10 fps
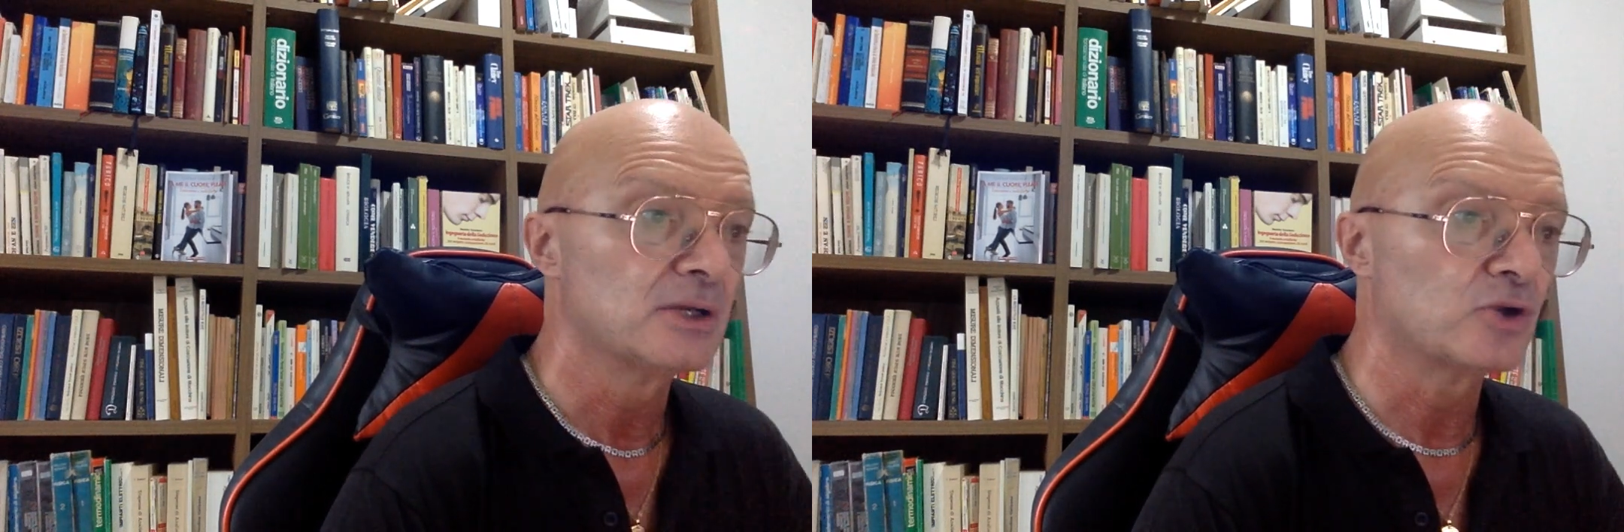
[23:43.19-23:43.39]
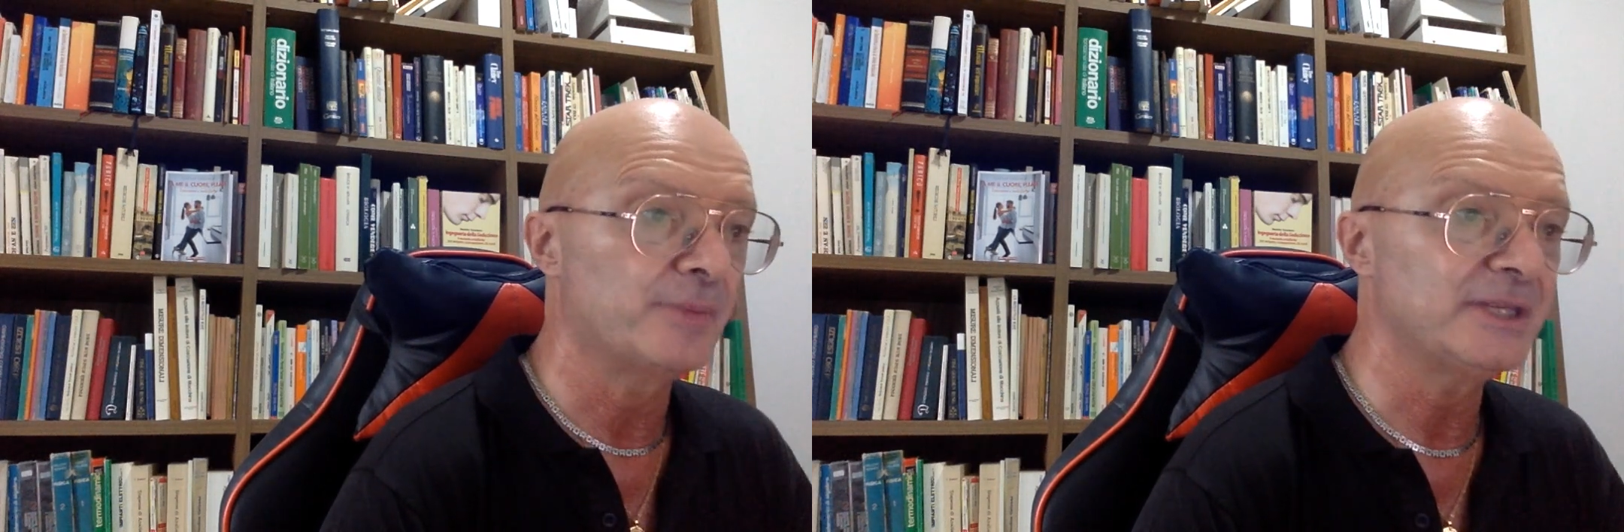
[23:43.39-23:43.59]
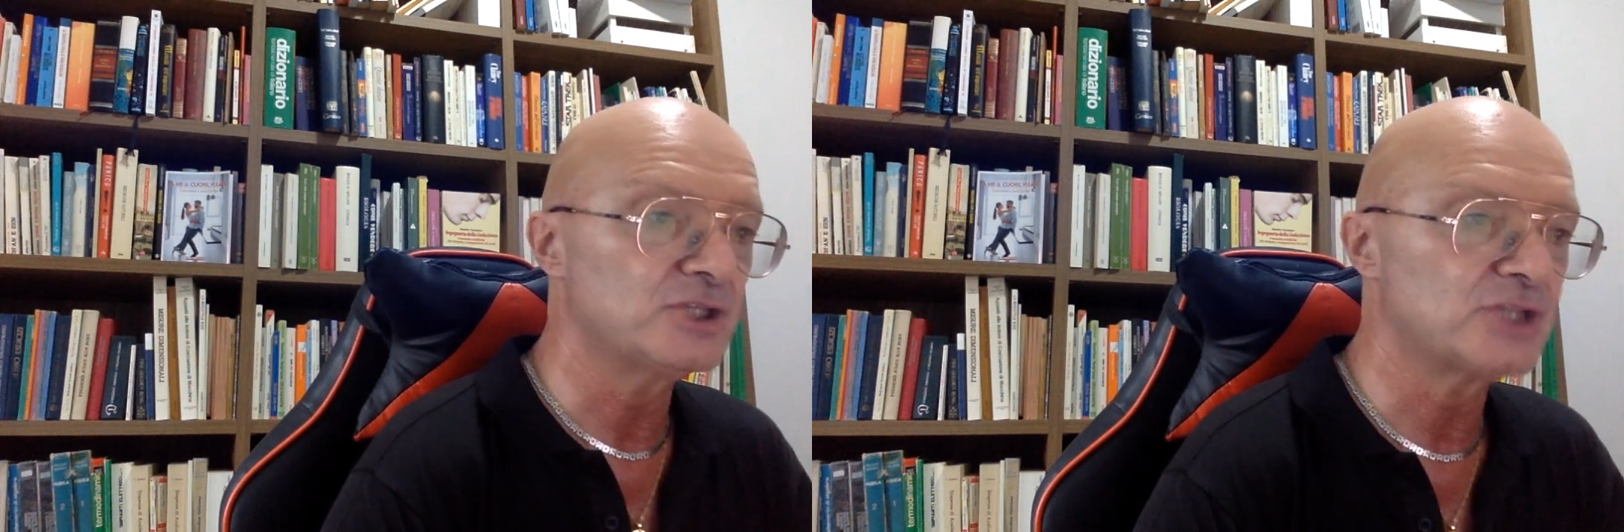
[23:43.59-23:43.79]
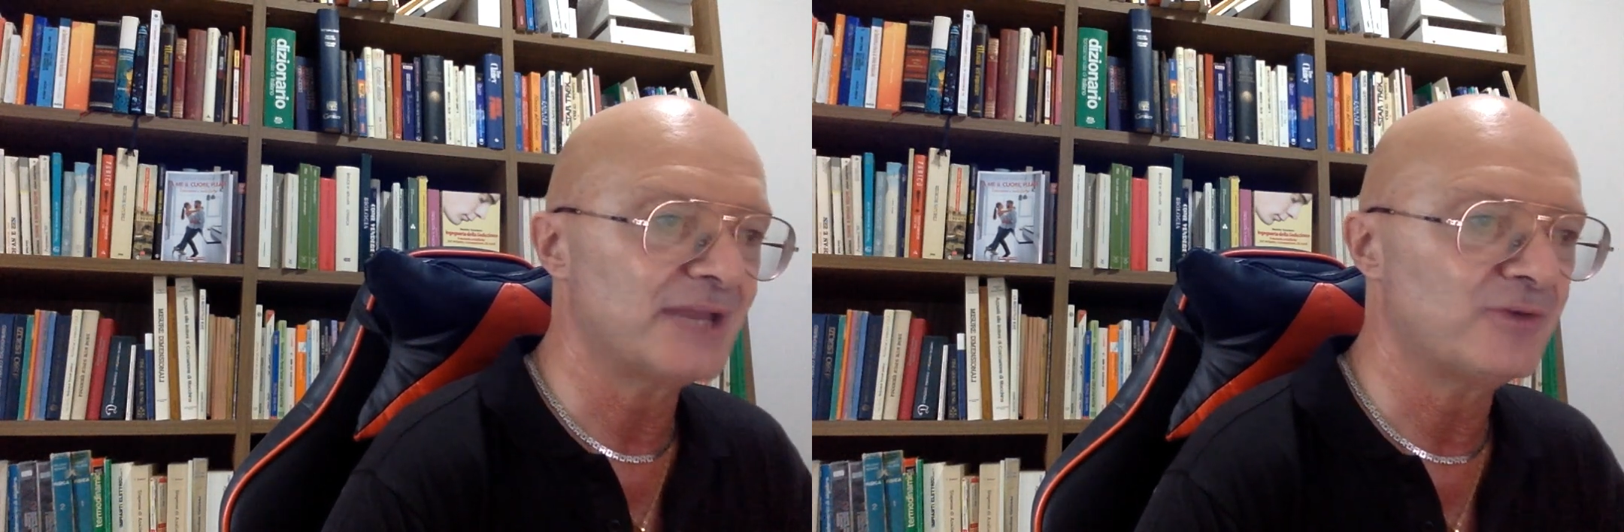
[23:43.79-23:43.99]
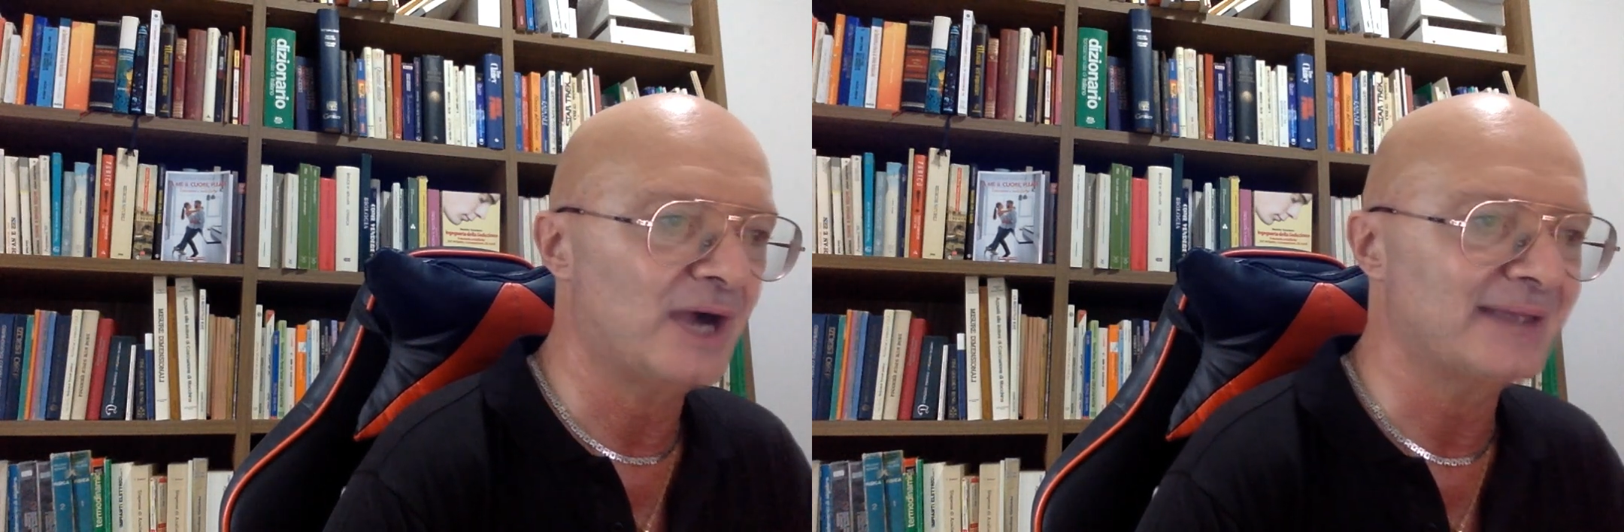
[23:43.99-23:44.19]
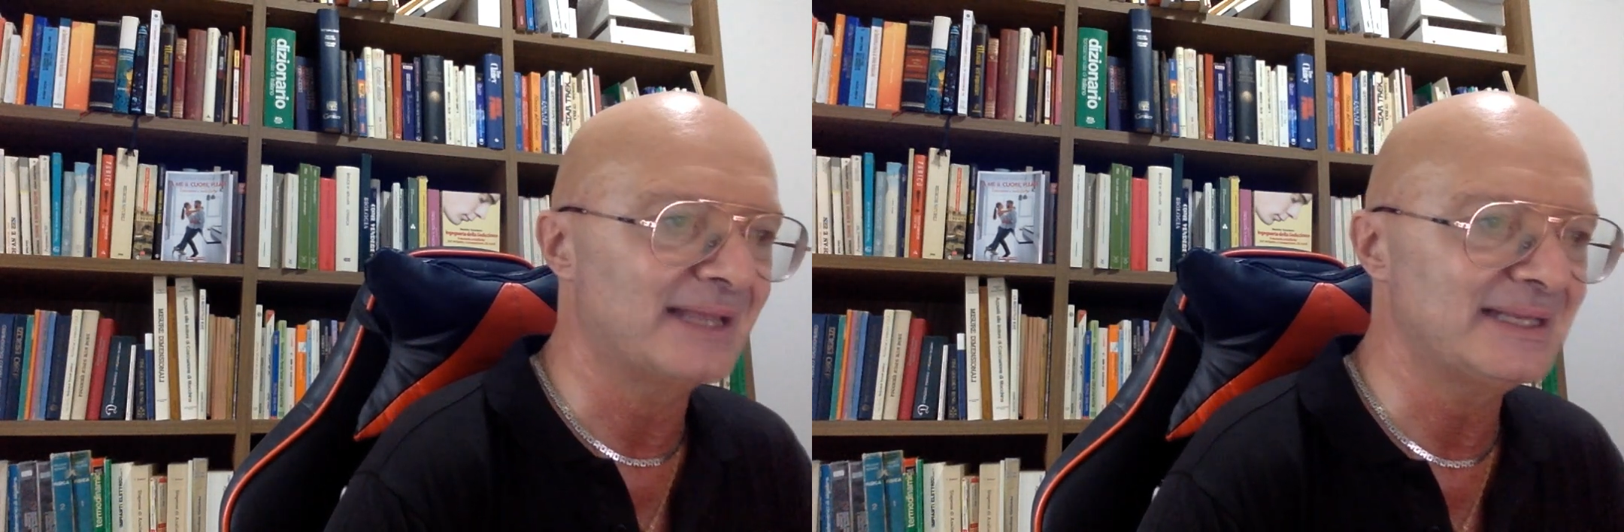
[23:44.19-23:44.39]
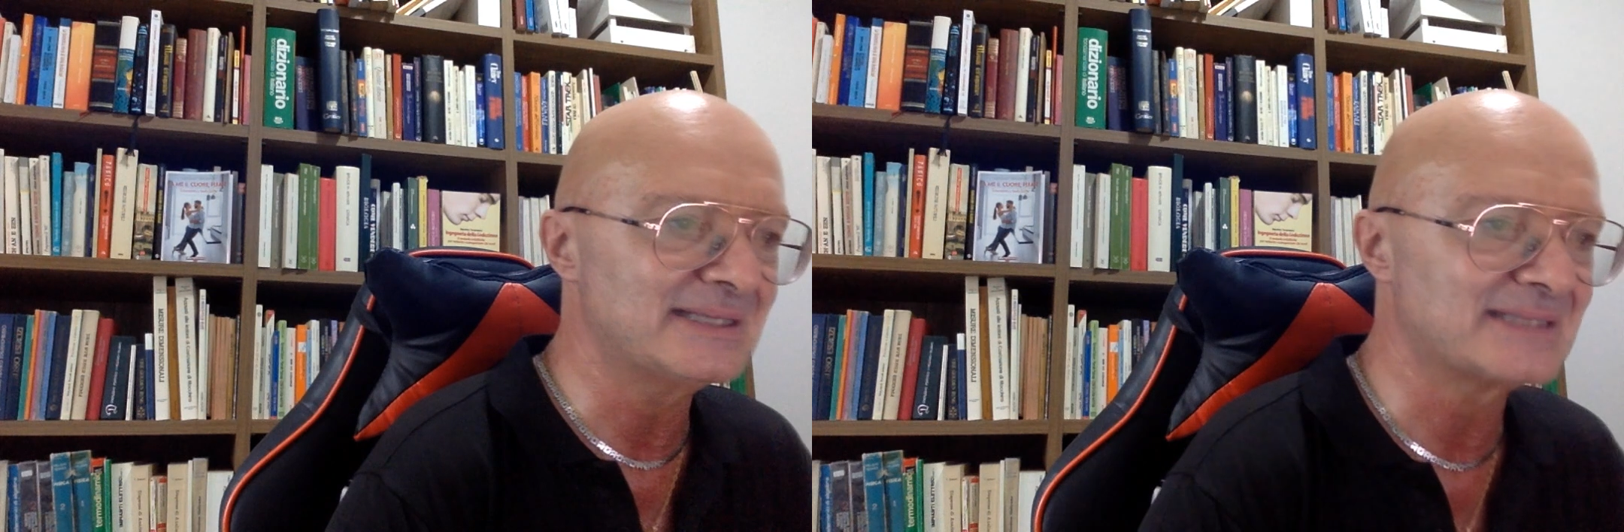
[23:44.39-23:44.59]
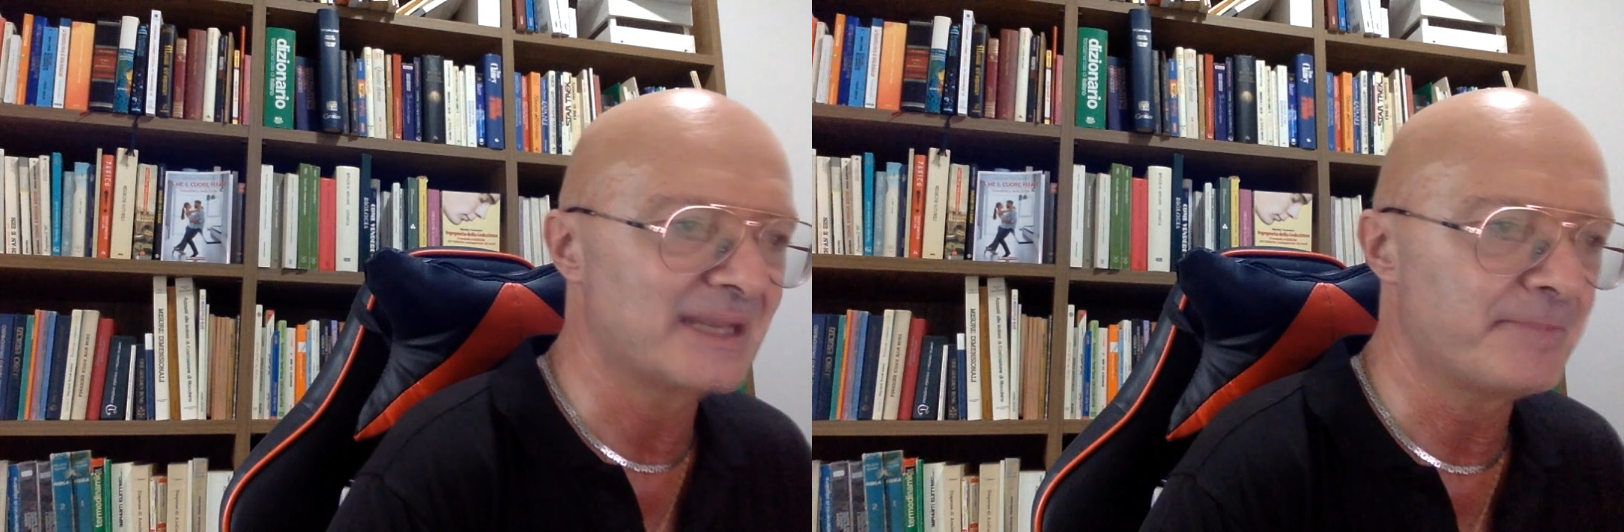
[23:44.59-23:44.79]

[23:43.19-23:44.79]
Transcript: Come dicevo, analizza